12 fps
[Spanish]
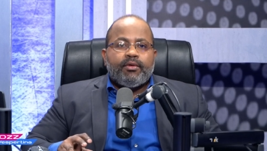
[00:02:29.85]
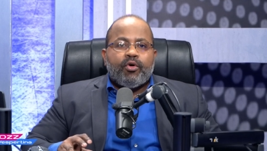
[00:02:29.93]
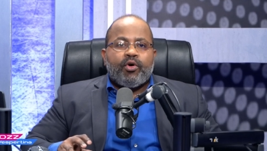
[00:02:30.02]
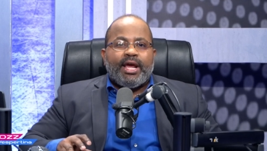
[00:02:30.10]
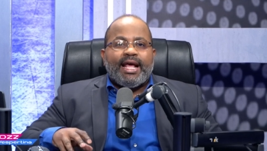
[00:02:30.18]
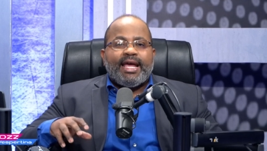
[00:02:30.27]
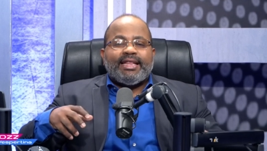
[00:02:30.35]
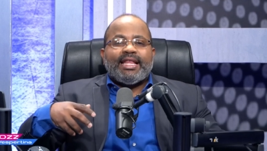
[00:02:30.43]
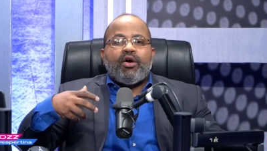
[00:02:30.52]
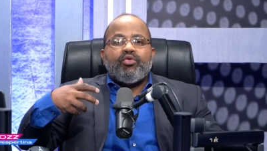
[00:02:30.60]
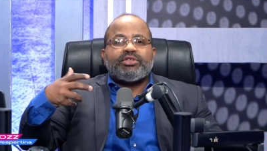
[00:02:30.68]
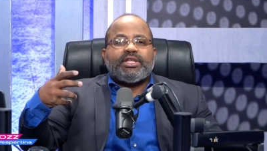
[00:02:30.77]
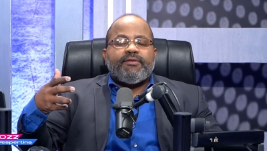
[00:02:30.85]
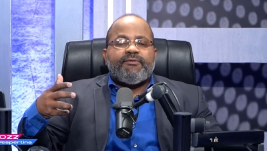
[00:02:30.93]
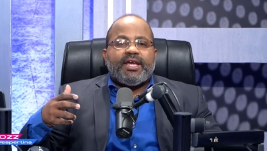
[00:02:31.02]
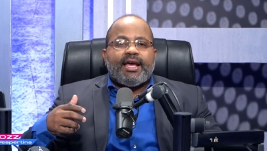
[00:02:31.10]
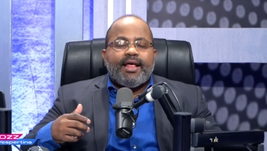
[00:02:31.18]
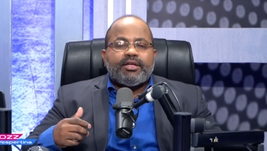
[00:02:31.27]
o cree que está
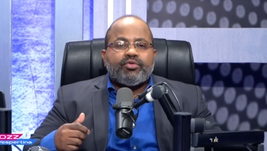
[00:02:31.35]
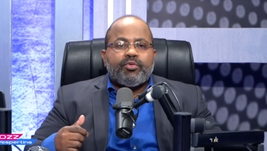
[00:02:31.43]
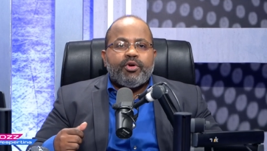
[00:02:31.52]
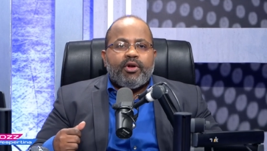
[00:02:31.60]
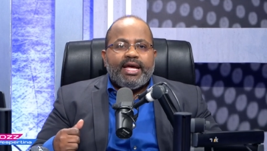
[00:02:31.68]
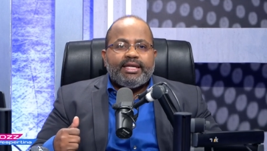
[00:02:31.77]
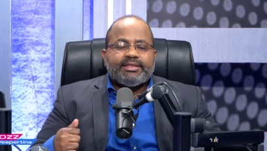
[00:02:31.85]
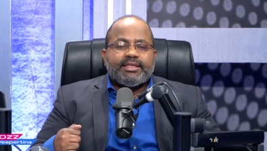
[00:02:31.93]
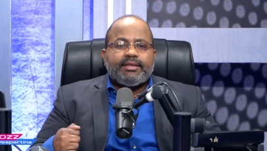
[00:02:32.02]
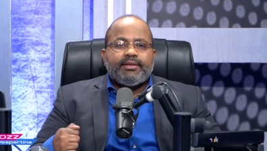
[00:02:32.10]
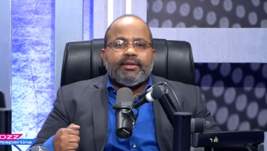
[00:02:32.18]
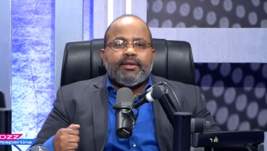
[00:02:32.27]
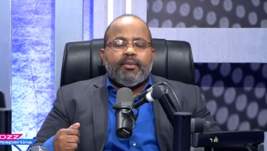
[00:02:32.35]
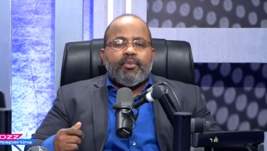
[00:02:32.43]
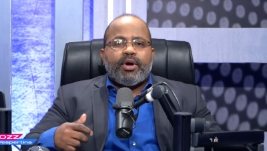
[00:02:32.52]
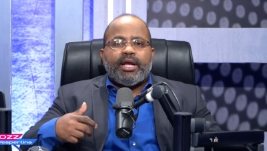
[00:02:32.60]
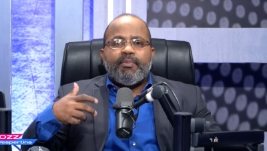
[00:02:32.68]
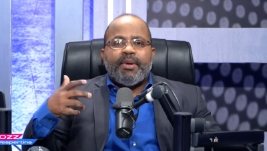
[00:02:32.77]
justificada su violencia
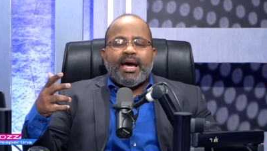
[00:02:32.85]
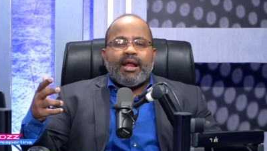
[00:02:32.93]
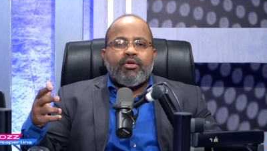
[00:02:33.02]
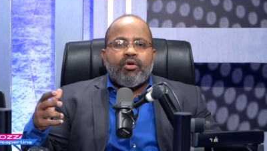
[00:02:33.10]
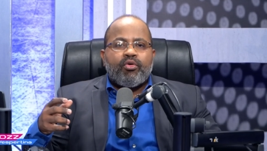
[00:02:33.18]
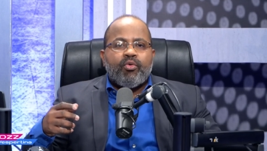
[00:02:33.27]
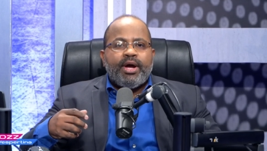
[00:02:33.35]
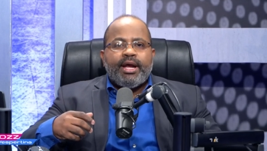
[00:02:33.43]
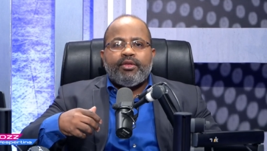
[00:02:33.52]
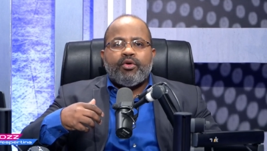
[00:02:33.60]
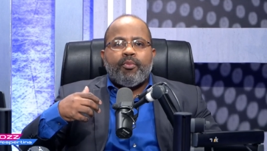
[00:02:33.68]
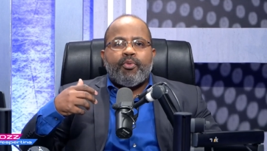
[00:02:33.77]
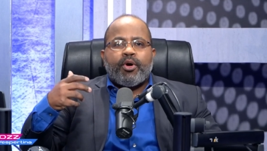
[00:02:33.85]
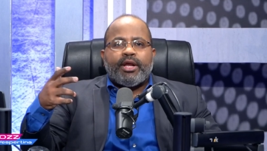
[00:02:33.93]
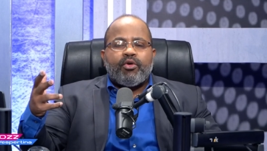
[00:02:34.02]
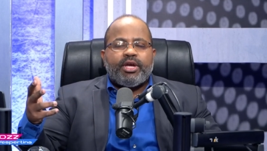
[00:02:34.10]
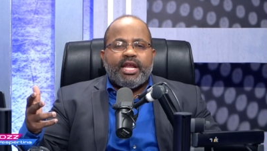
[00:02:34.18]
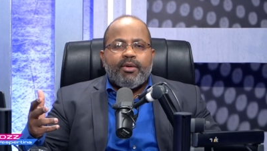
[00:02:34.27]
porque le pegaron los cuernos o
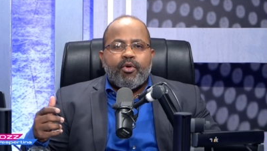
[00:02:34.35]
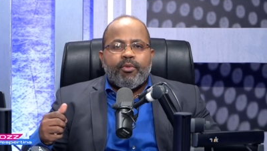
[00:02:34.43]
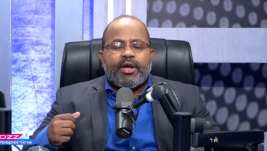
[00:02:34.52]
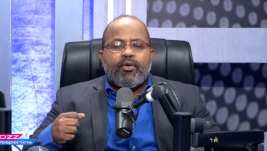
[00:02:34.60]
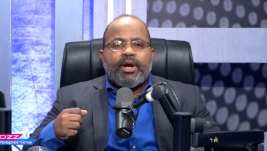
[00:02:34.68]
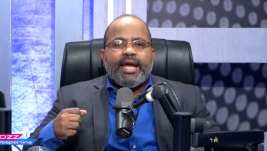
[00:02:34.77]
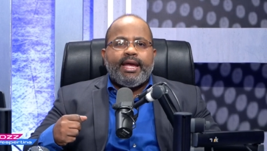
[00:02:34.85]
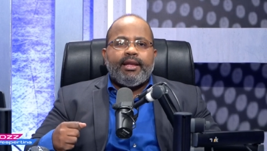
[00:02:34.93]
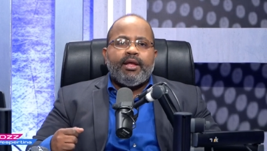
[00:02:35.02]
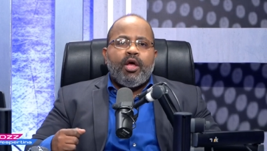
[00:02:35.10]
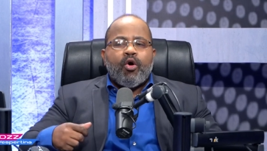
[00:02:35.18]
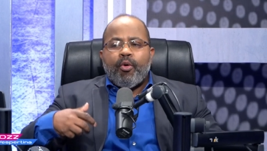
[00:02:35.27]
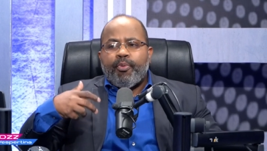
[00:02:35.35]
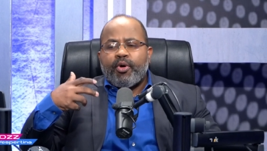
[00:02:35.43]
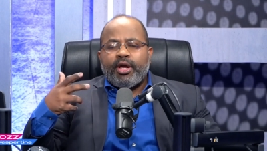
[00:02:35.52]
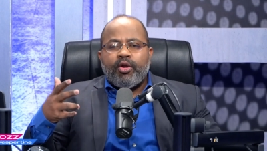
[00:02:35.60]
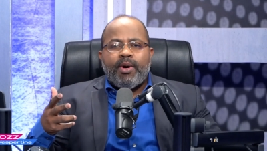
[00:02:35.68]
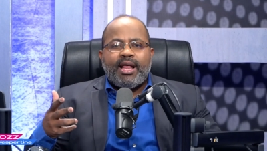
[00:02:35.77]
porque no quiere volver con él o
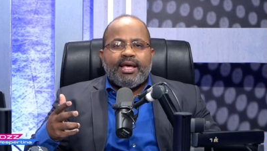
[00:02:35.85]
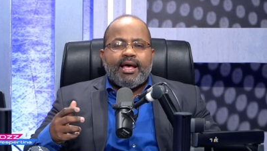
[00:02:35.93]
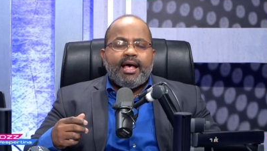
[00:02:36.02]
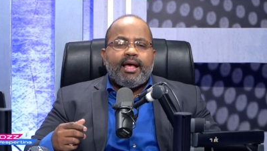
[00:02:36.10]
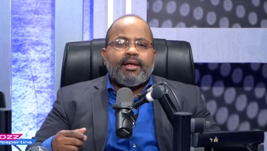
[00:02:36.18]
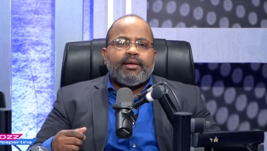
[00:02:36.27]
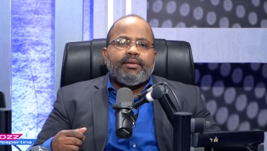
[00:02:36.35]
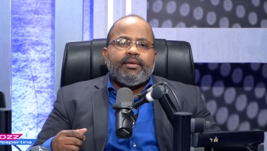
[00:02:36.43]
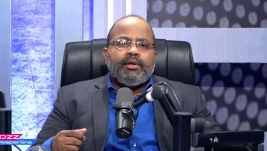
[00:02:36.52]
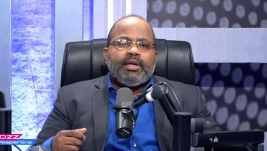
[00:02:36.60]
porque lo va a dejar,